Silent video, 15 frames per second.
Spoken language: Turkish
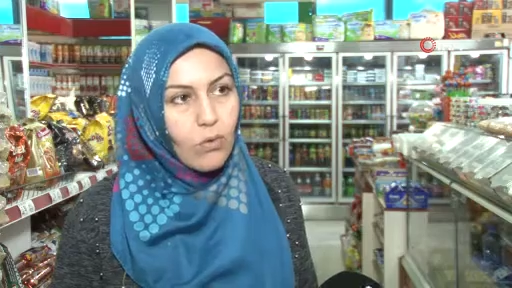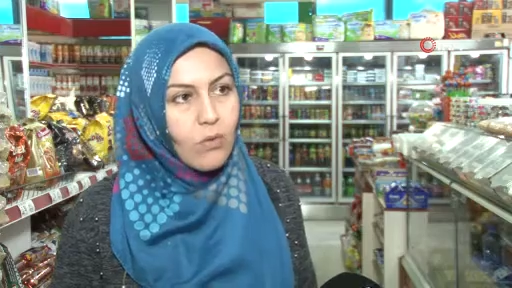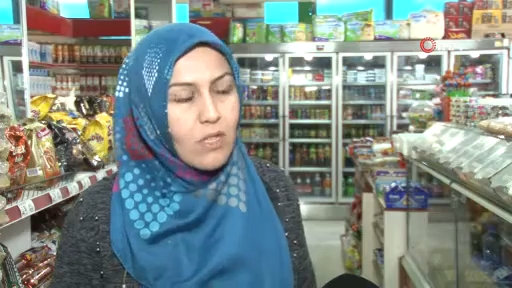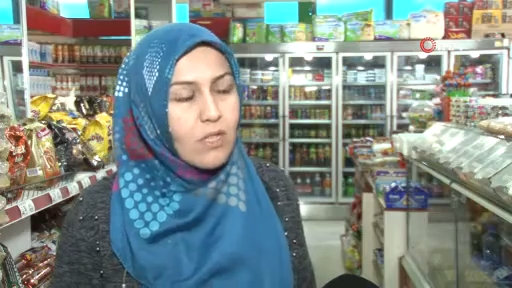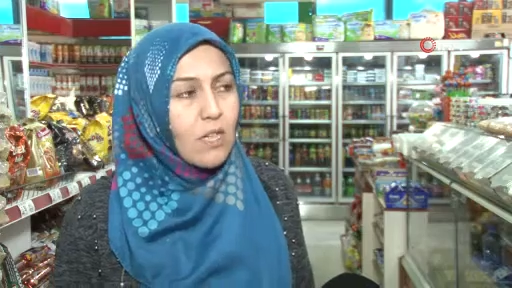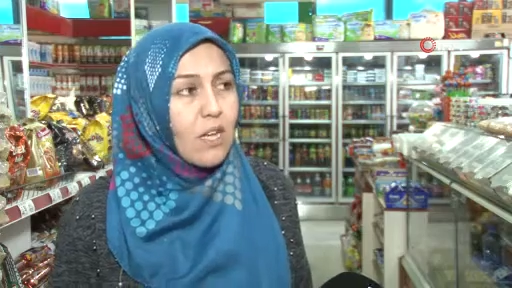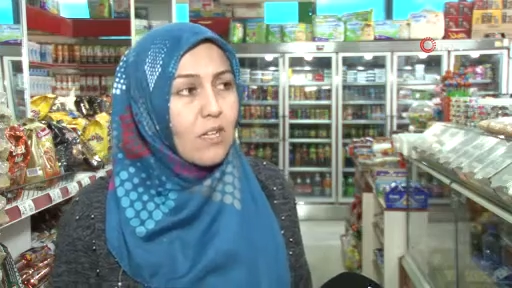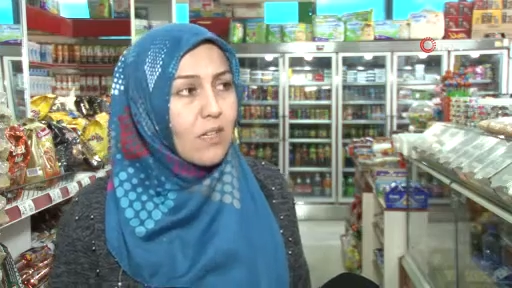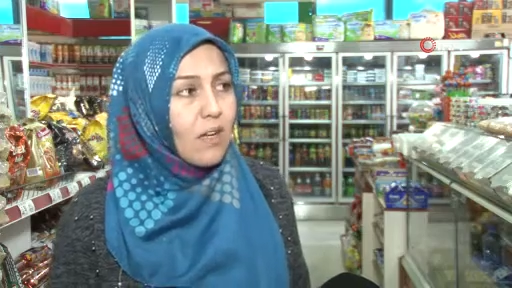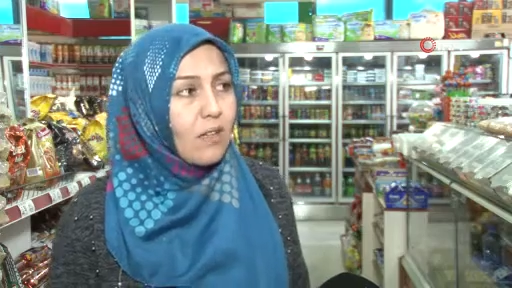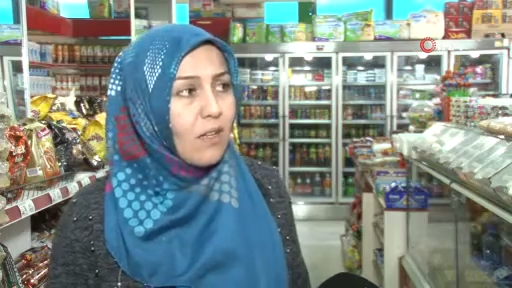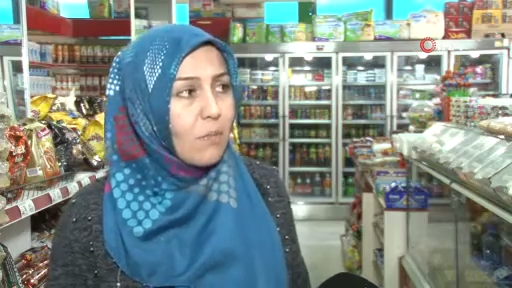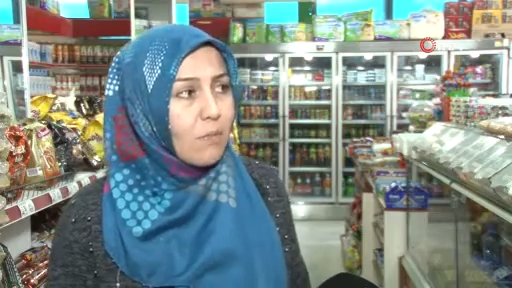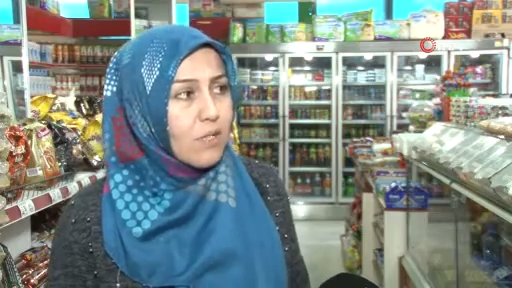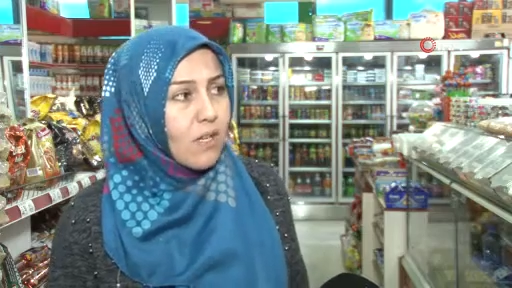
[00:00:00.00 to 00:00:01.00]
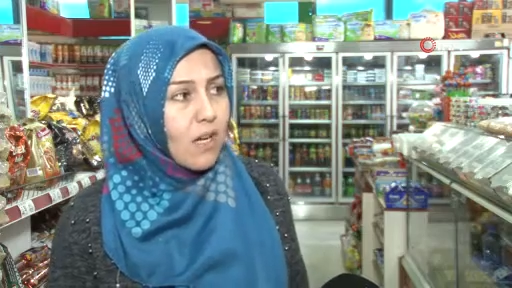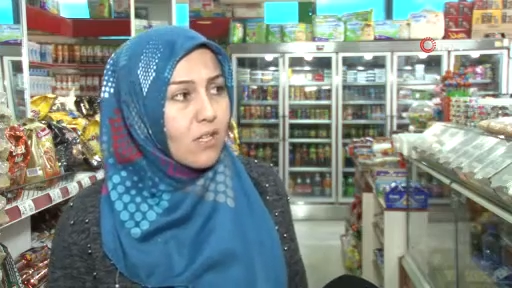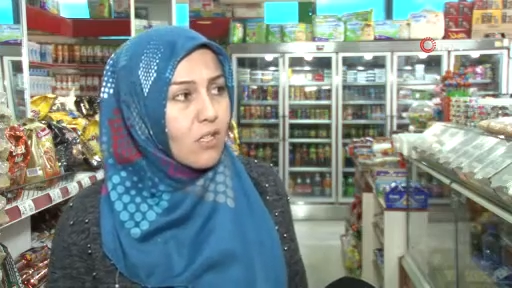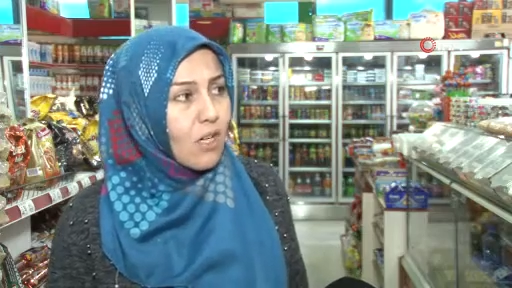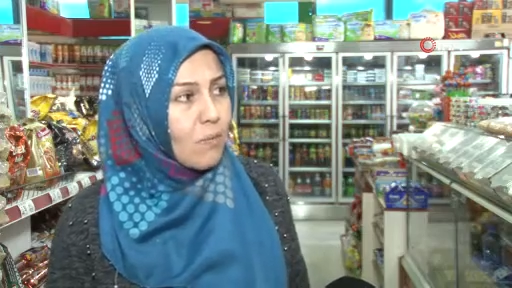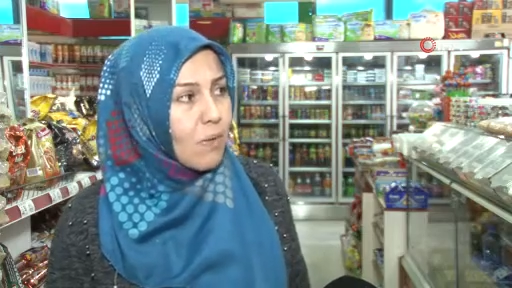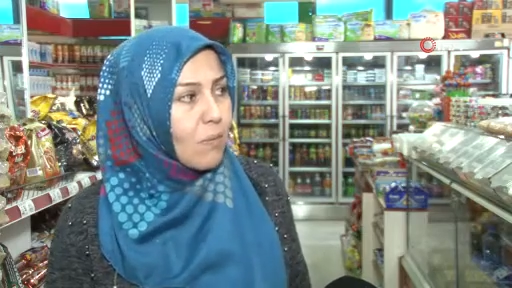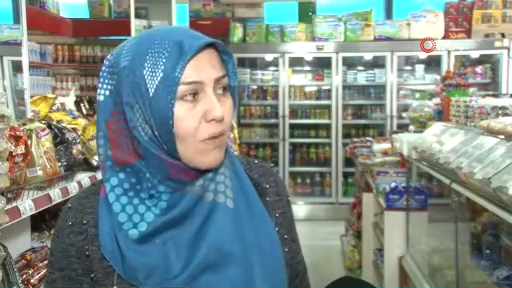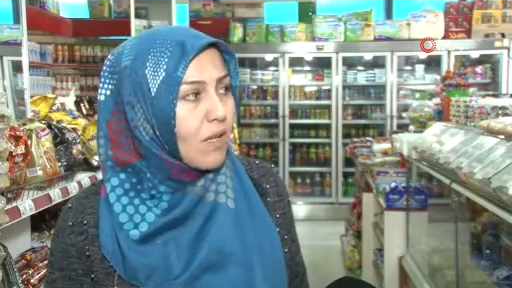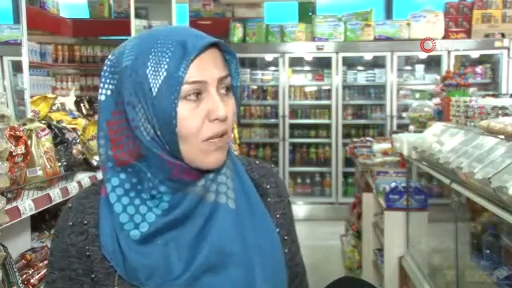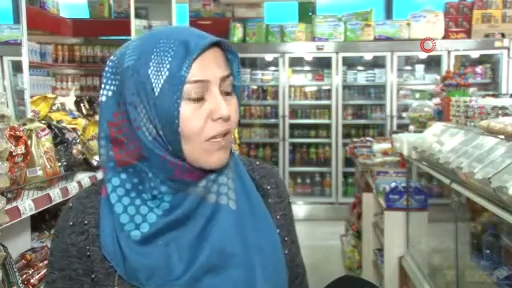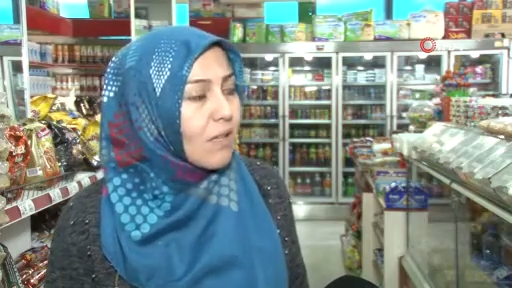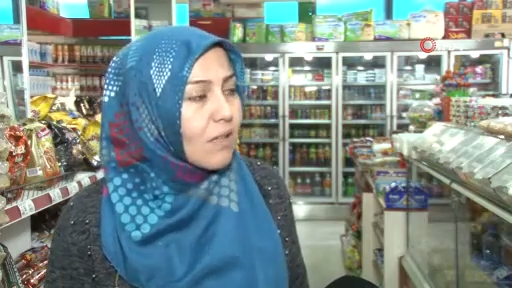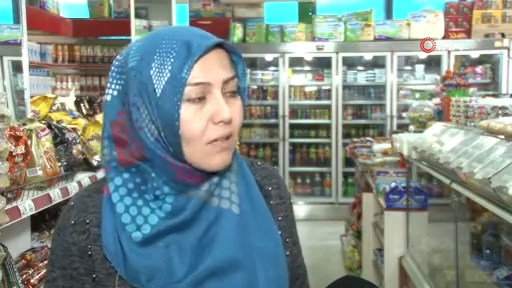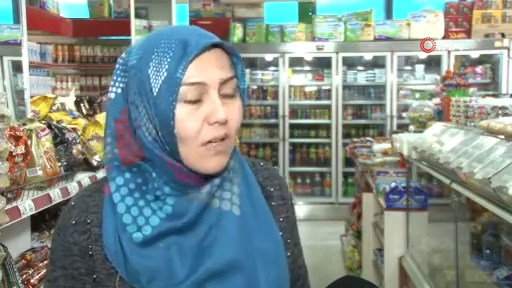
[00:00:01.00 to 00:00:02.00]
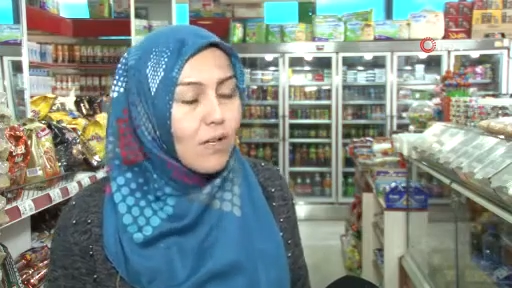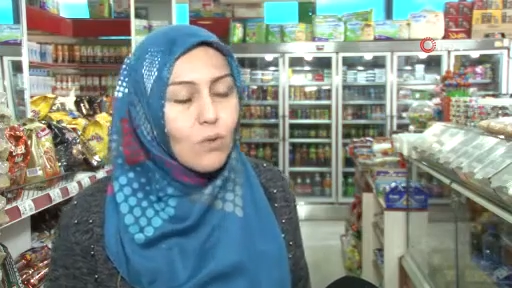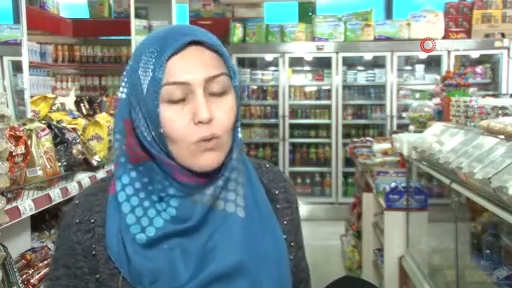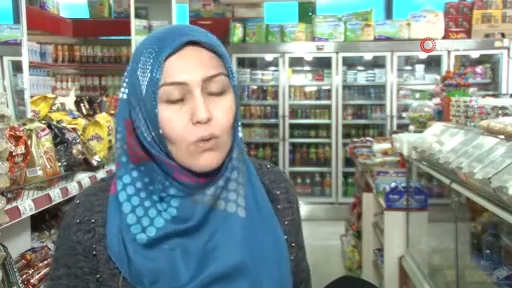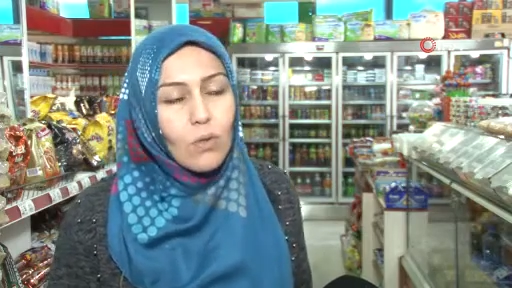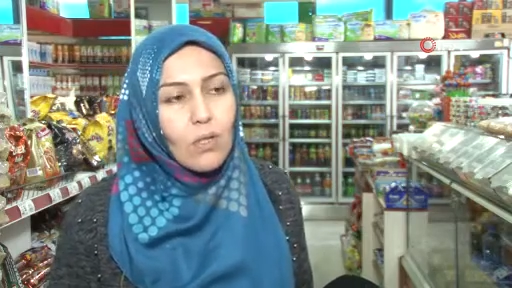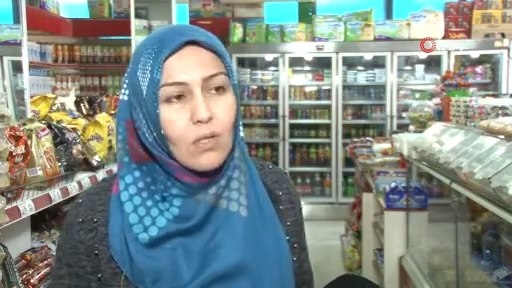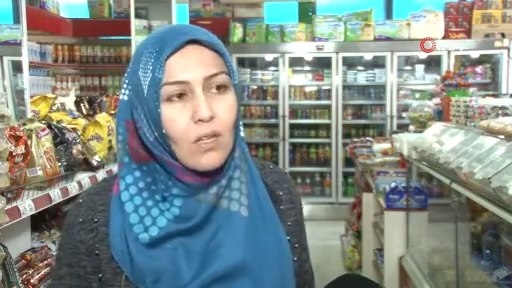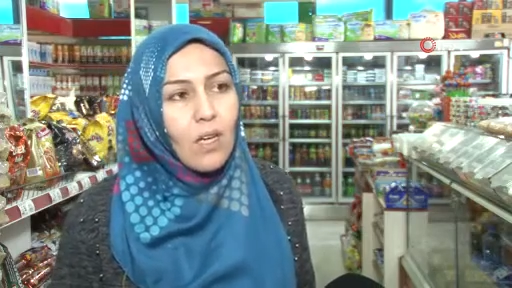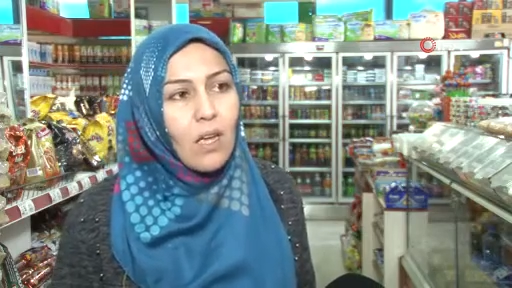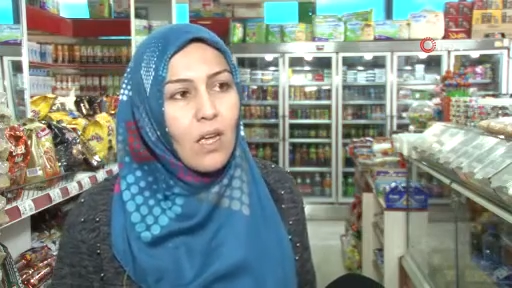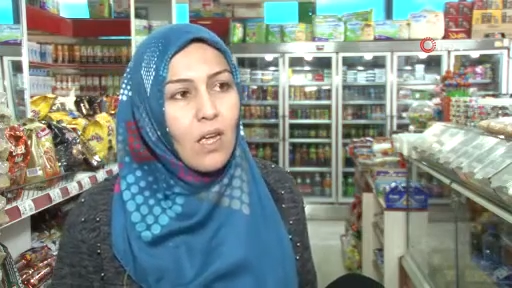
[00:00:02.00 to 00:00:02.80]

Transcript: Ve tekrardan biz akşam yemeğini yedikten sonra da